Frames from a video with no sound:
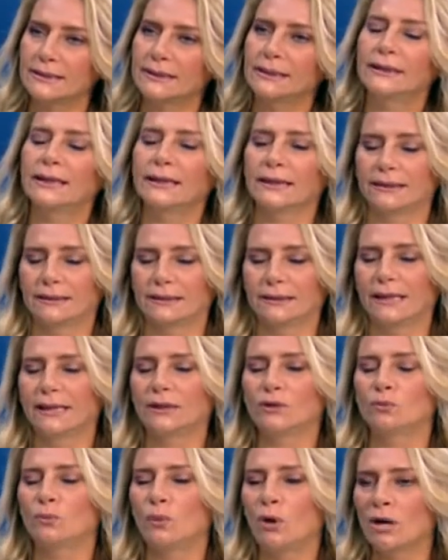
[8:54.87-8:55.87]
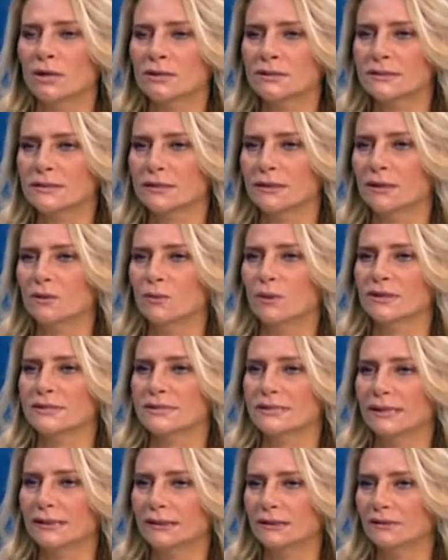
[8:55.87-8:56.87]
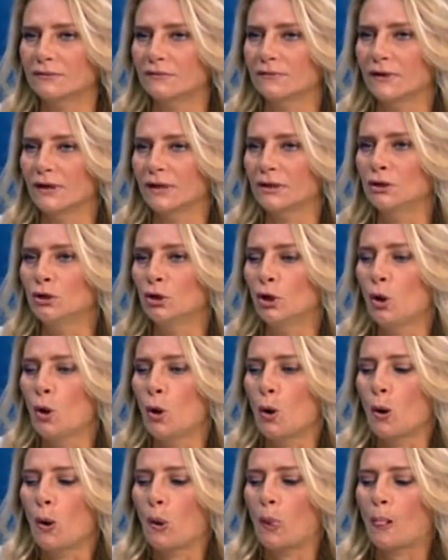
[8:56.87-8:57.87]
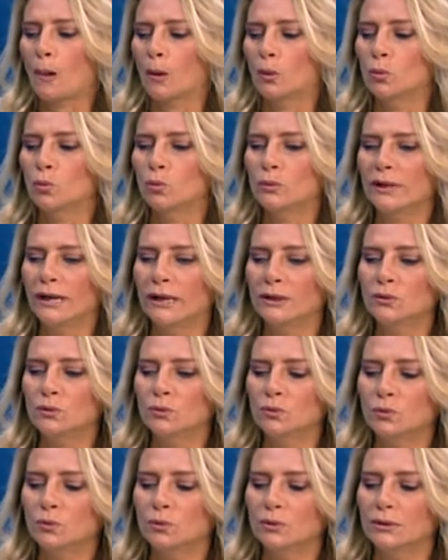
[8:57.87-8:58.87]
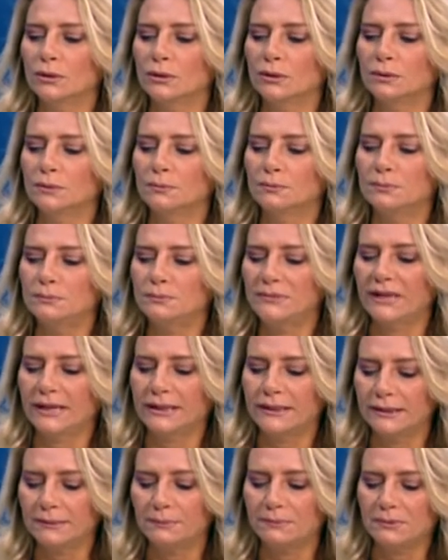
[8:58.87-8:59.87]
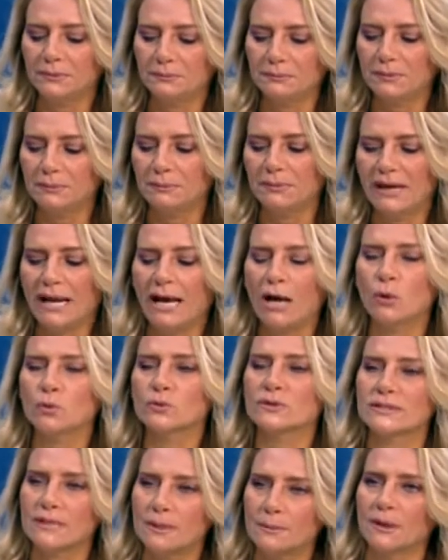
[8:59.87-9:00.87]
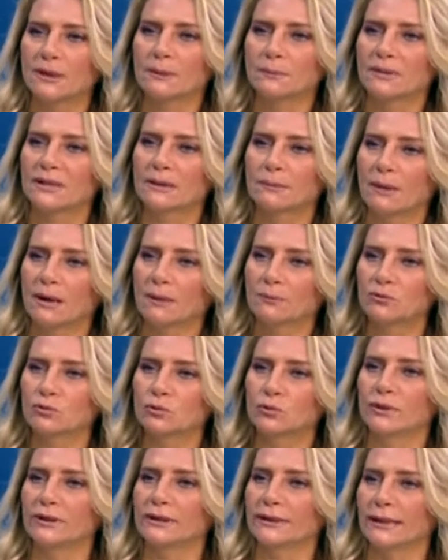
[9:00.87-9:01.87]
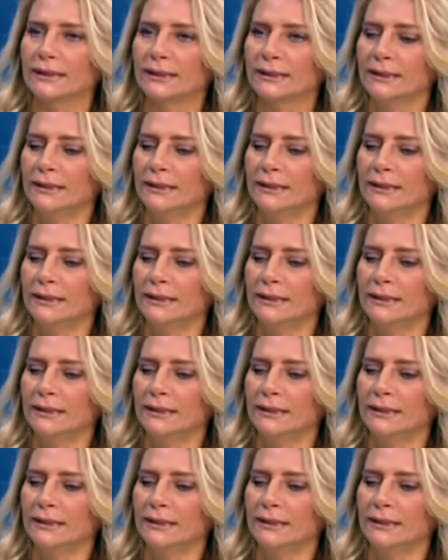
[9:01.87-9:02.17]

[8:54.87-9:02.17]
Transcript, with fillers: سنه ايه لانه معاصره وعلى ساحه الفن او لانه آه، يعني بيلحقوا الزمن مثل ما عم تقولي يعني